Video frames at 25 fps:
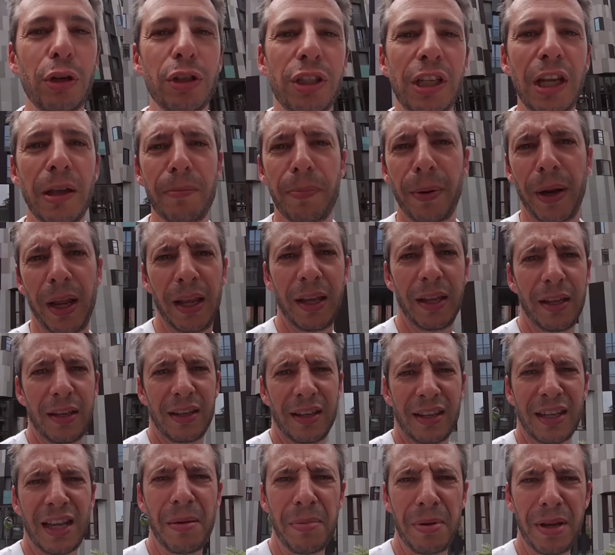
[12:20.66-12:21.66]
sempre
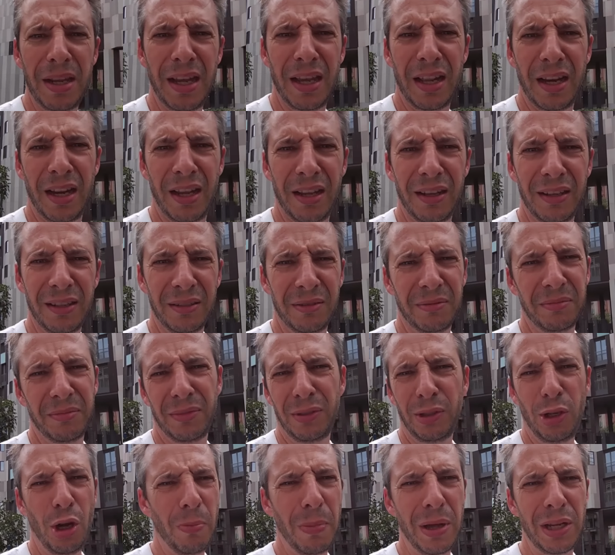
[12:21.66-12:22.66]
Gabriele,
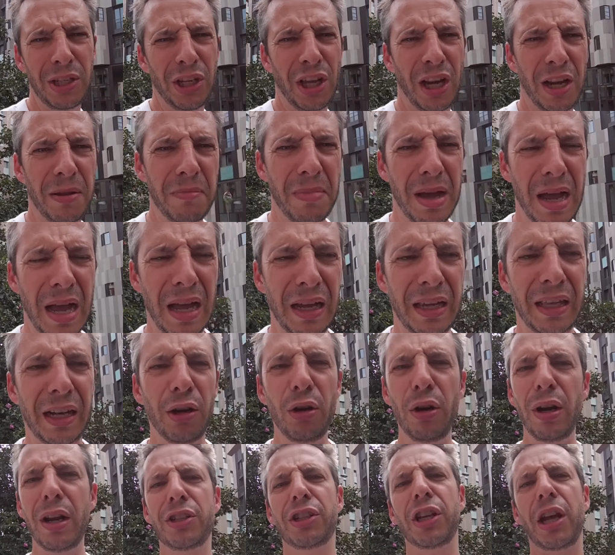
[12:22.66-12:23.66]
non mangiare in macchina,
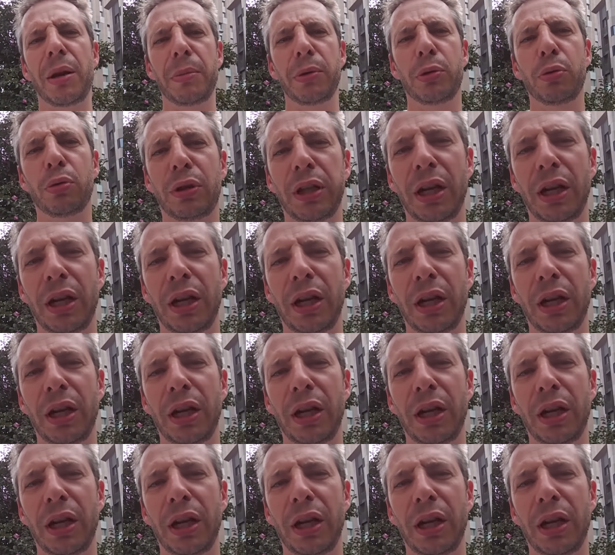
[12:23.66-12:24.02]
non lasciarmi tutte